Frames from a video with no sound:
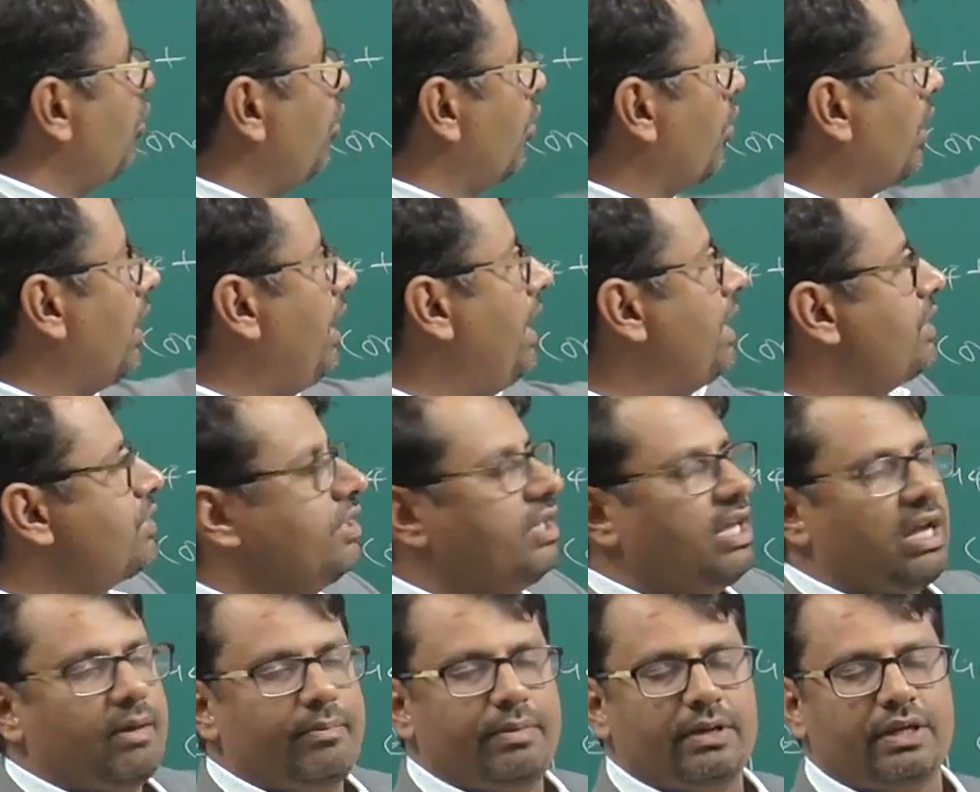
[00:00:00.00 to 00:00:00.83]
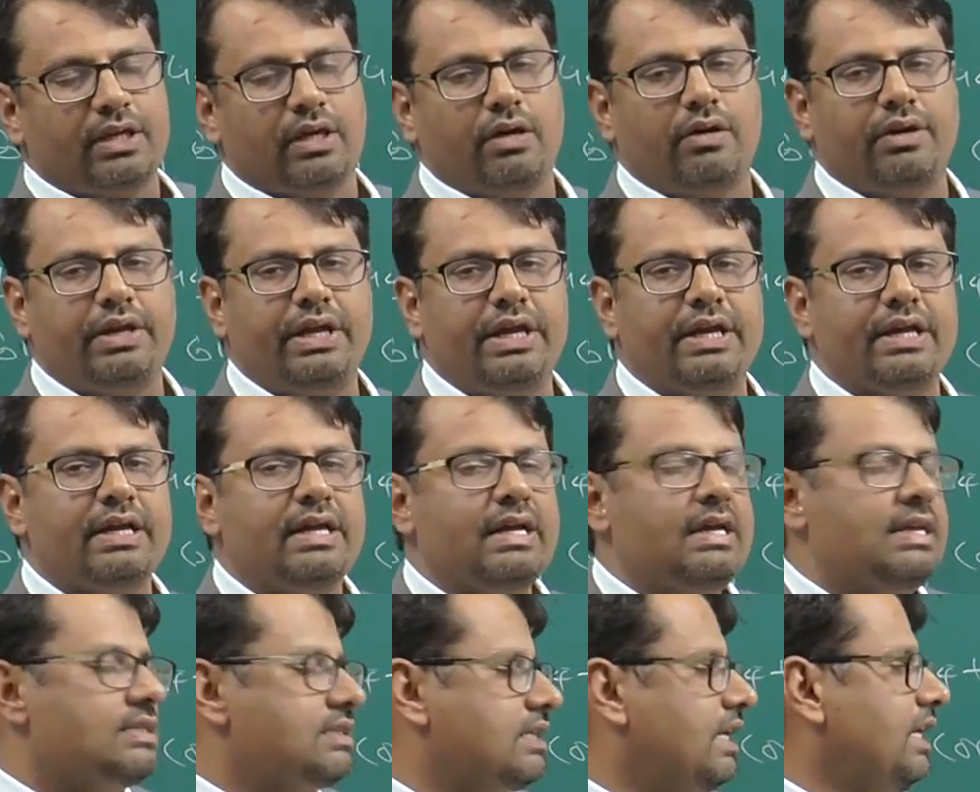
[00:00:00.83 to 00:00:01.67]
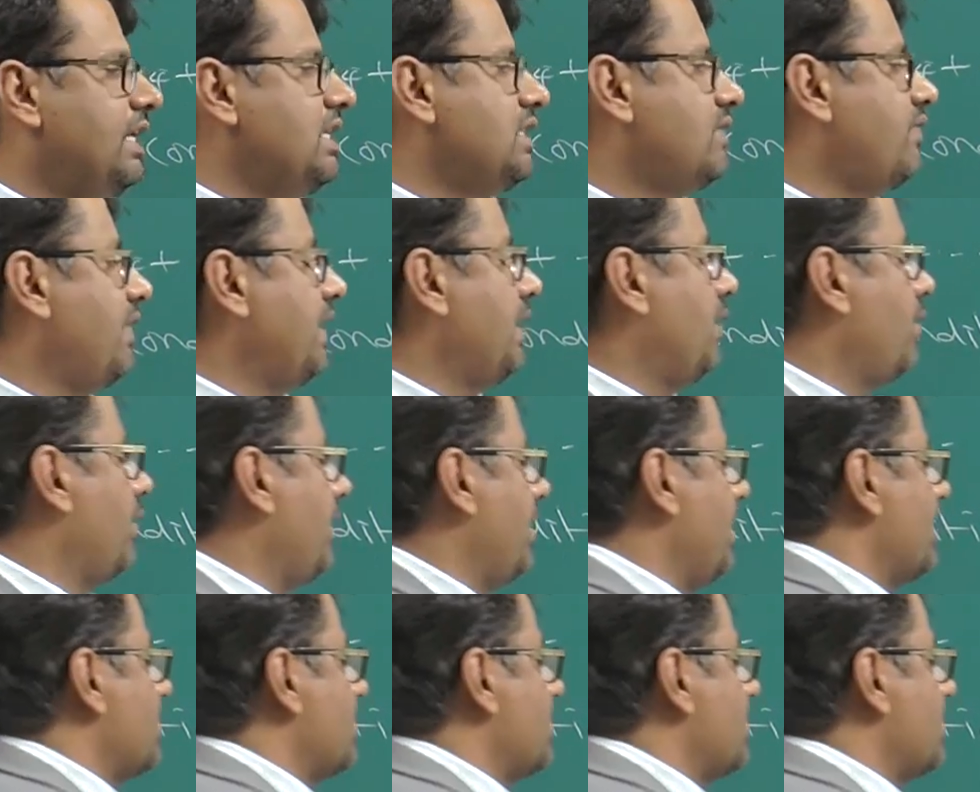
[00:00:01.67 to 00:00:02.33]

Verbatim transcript: दोनों कंडीशन यहाँ पे क्या हो रही है सेटिस्फाई हो रही